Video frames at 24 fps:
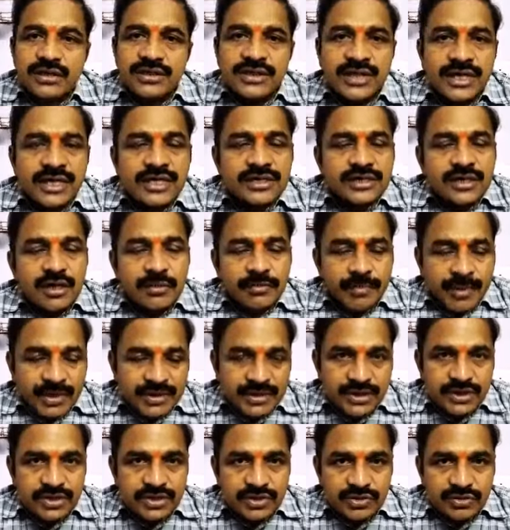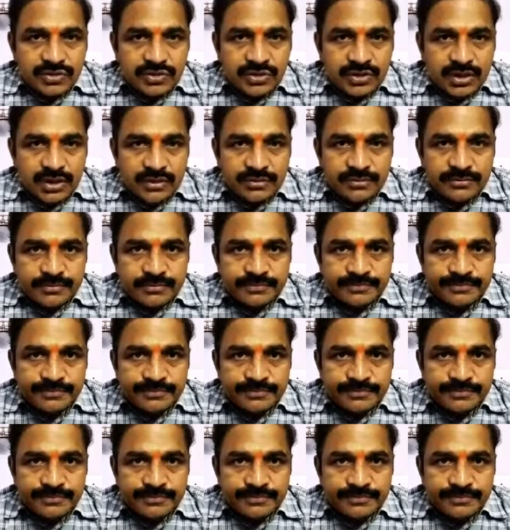జర్నలిస్టులు పనిచేస్తూ ఉంటారు